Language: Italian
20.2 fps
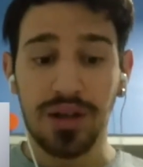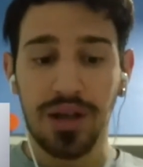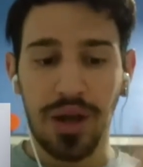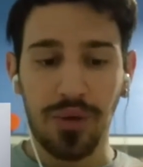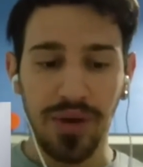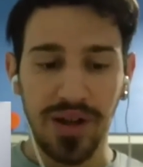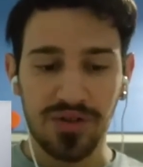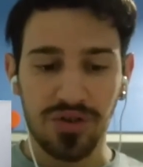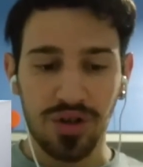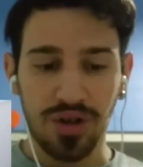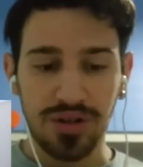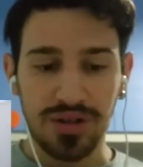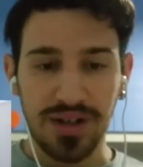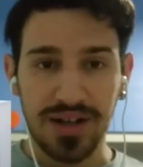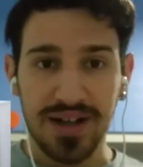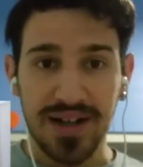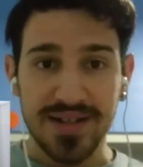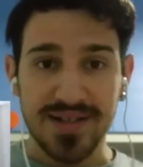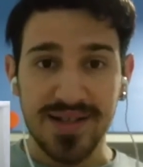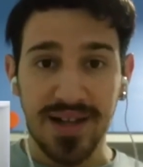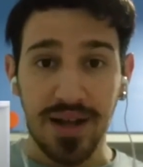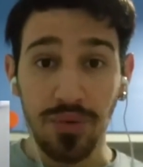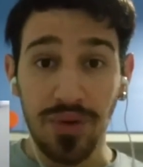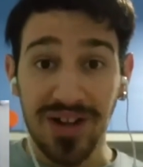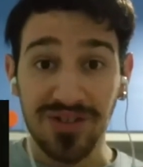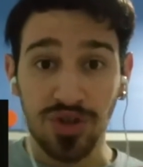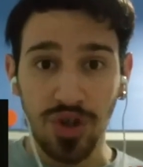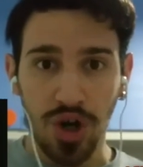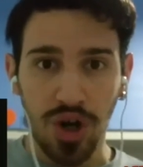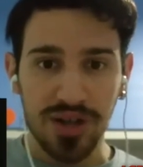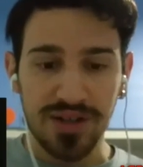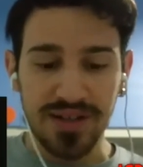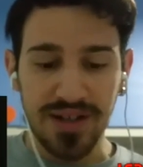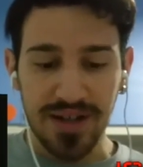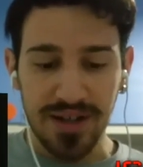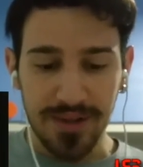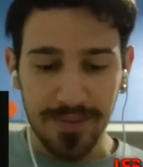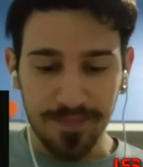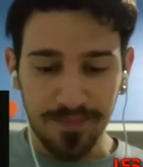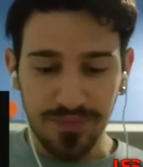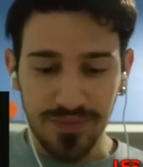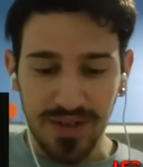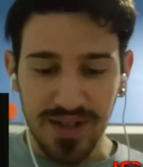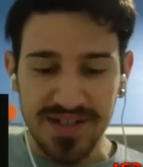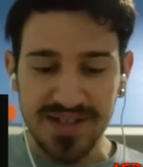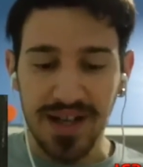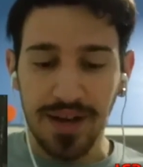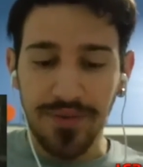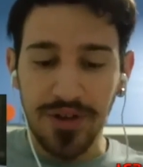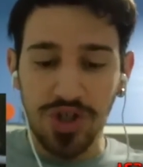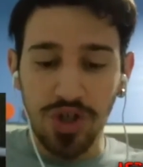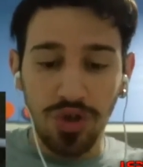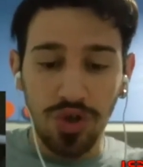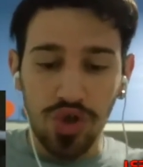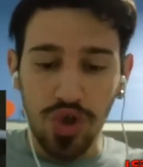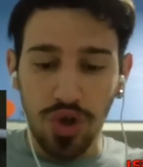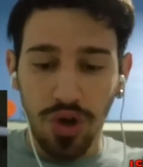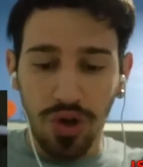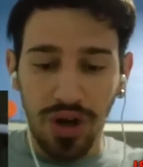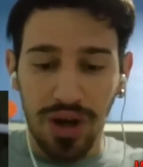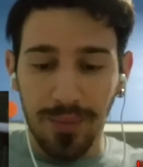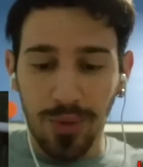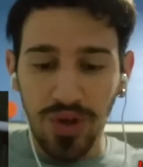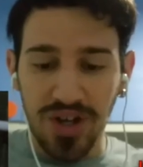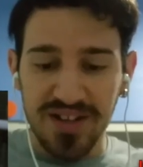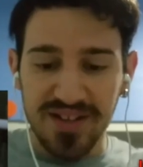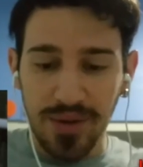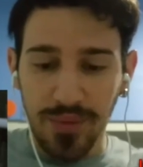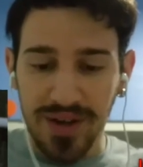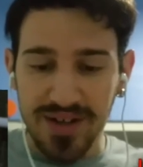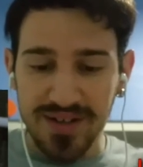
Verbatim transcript: È un android, ragazzi, è un android. Stava facendo il gioco con la moneta,